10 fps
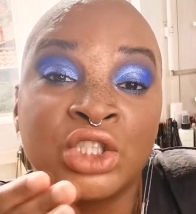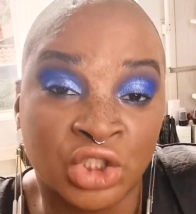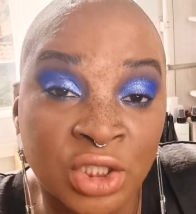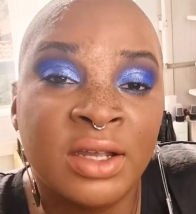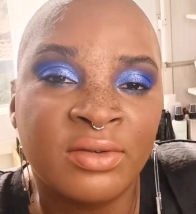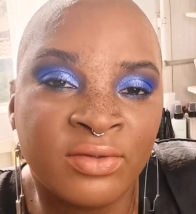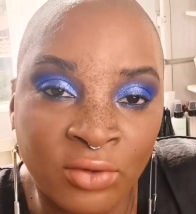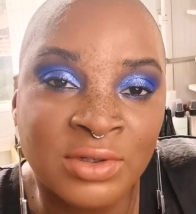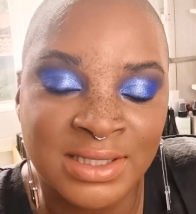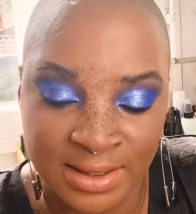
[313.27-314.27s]
J'ai
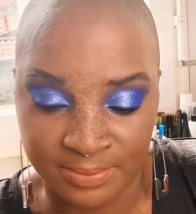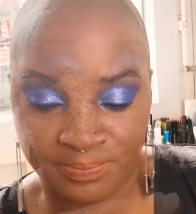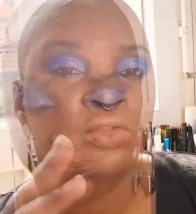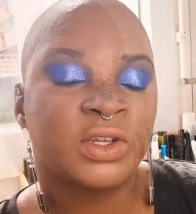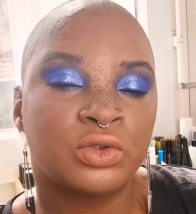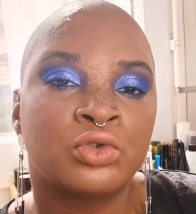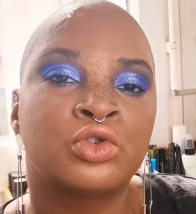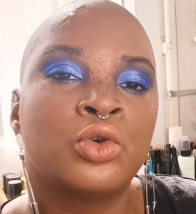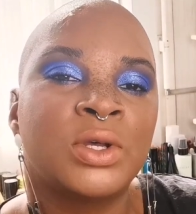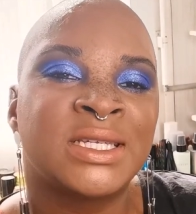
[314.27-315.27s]
foncé. De toute façon,
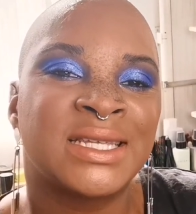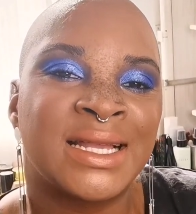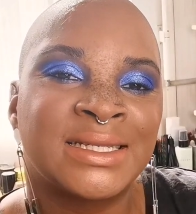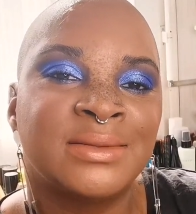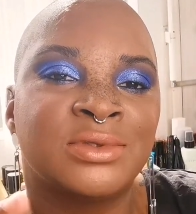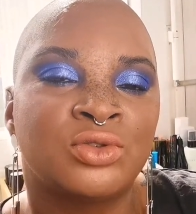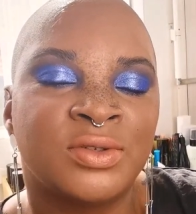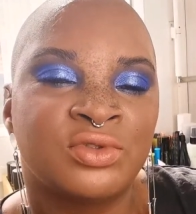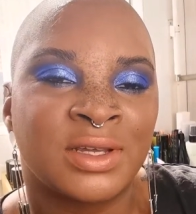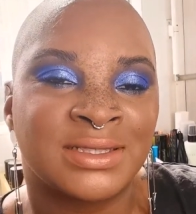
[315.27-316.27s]
ceux et celles qui me
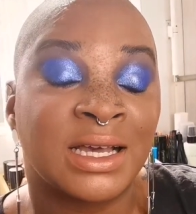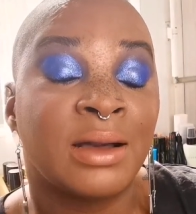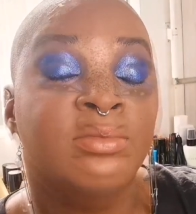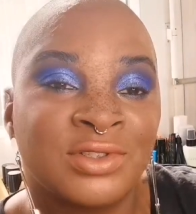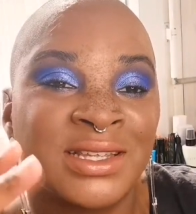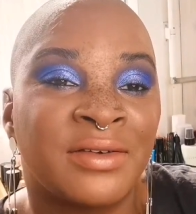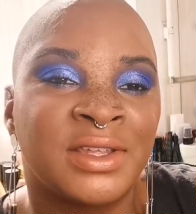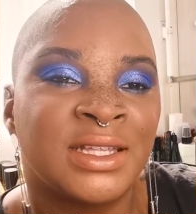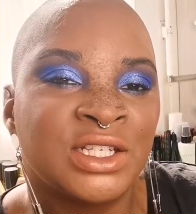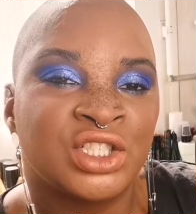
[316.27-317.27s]
suivent sur Instagram, vous
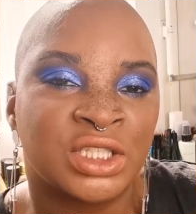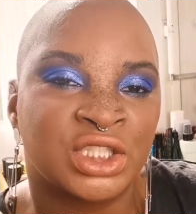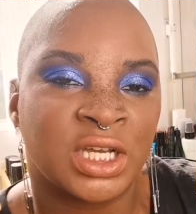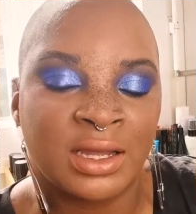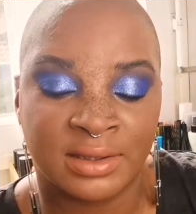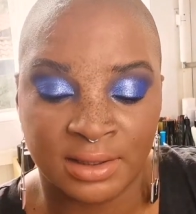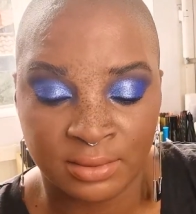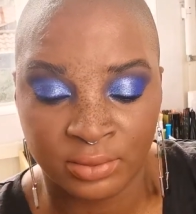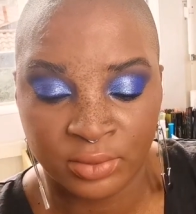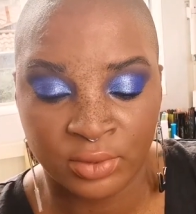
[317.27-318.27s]
saviez déjà que j'ai craqué.
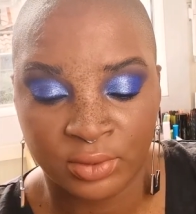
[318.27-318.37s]
Donc,